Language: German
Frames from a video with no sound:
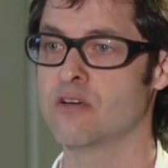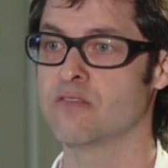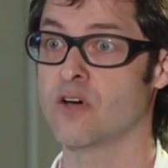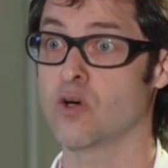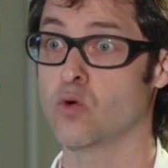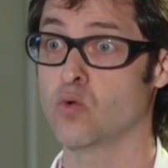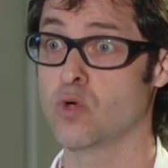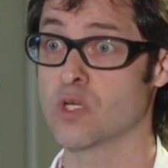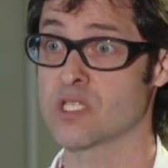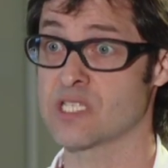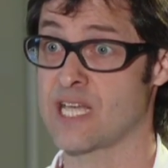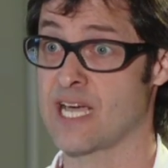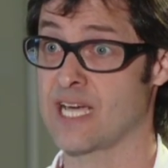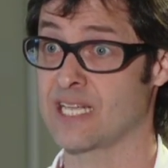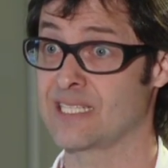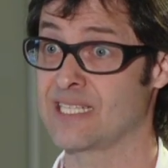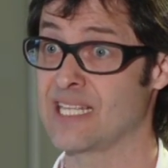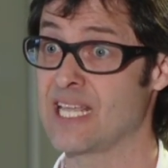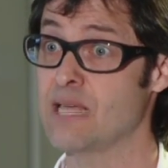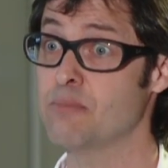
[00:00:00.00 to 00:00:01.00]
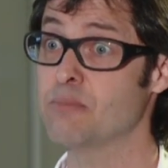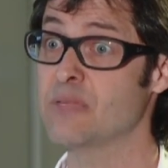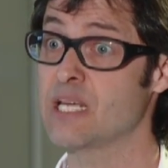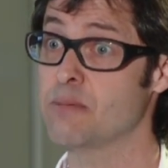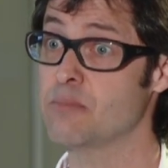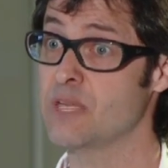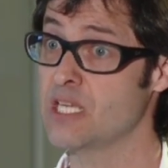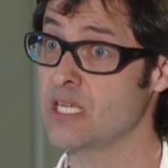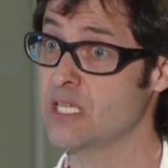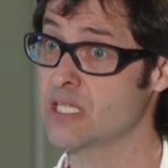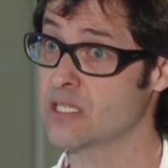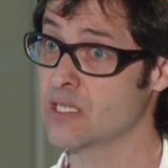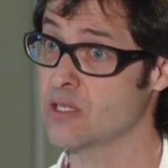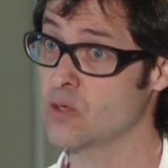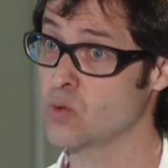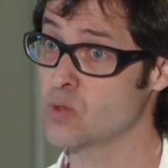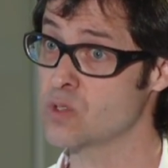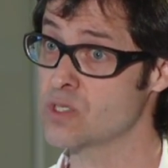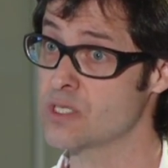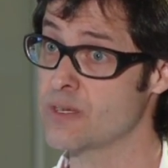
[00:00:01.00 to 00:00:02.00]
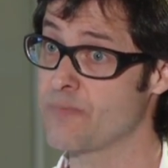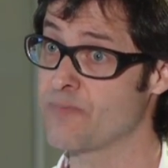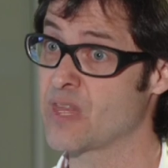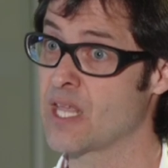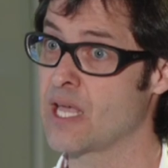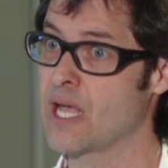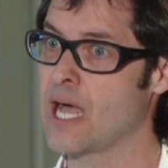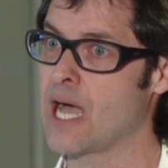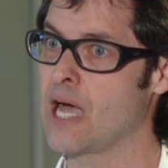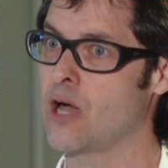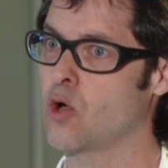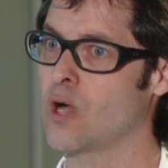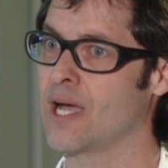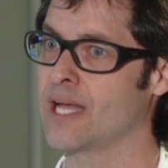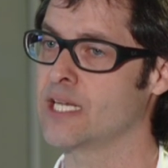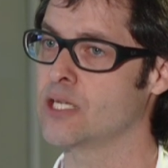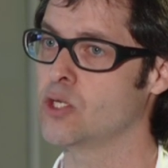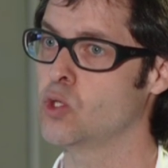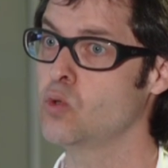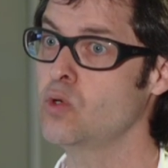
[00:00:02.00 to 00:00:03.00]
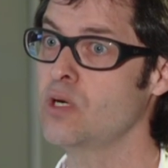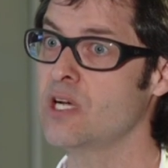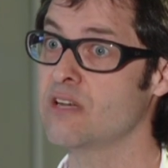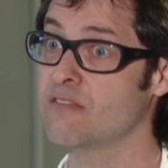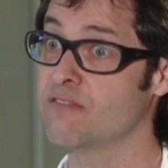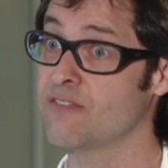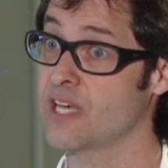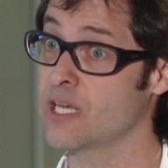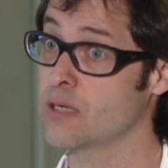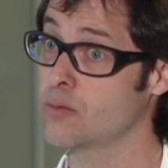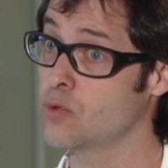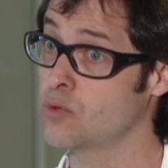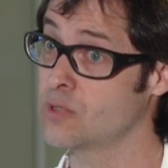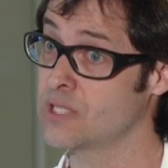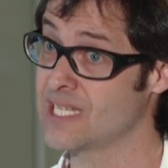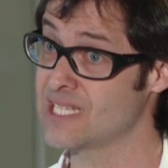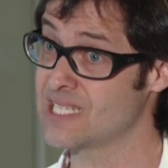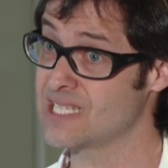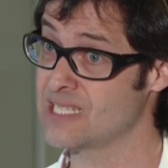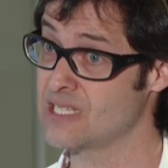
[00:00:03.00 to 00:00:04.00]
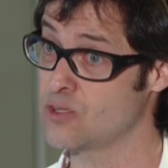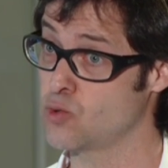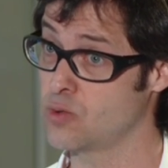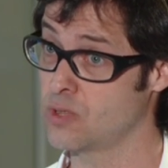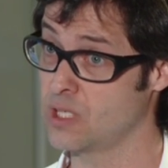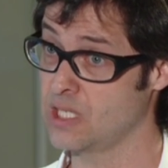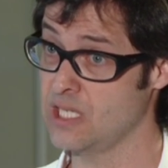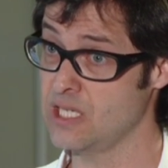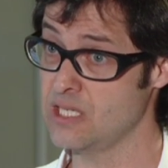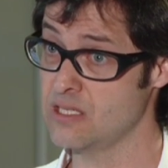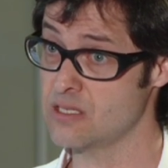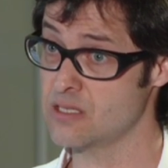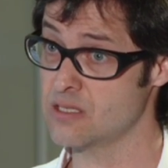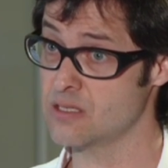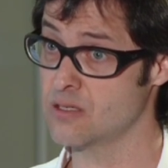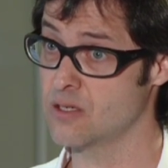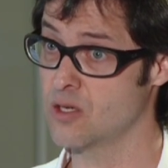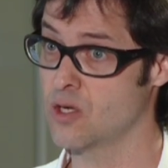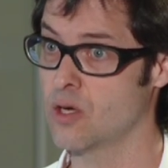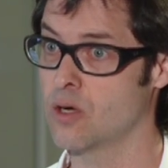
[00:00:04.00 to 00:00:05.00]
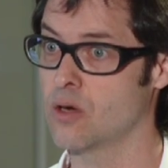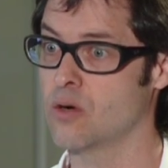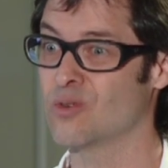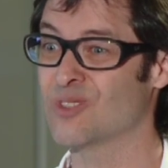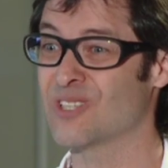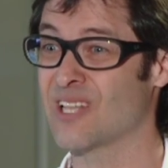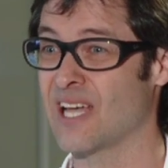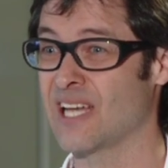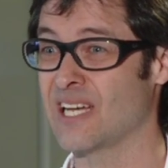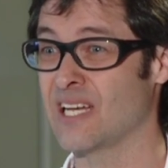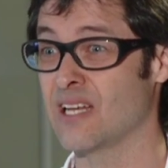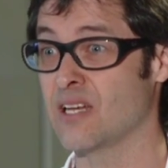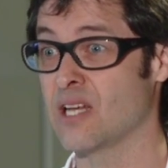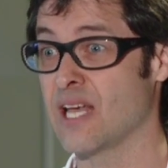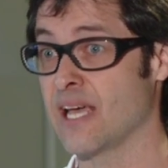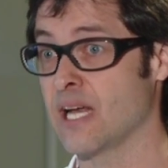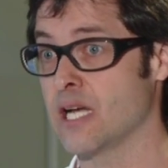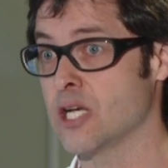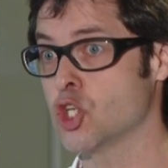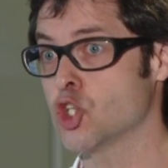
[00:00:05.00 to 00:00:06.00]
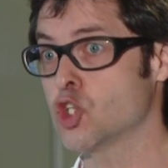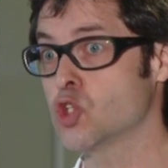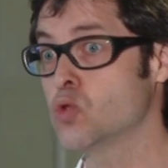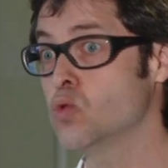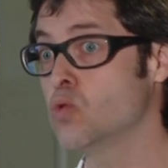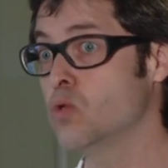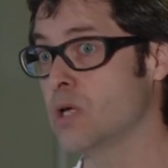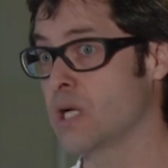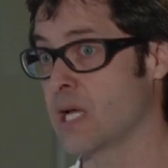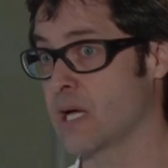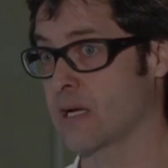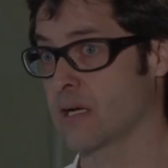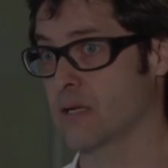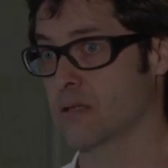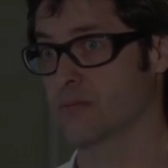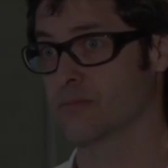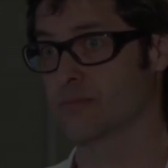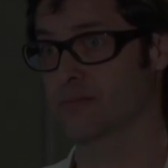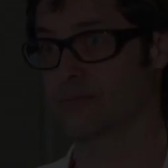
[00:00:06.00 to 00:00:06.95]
verursacht neben dem Ikterus auch eine Dunkelfärbung des Urins und einen hellen Stuhlgang.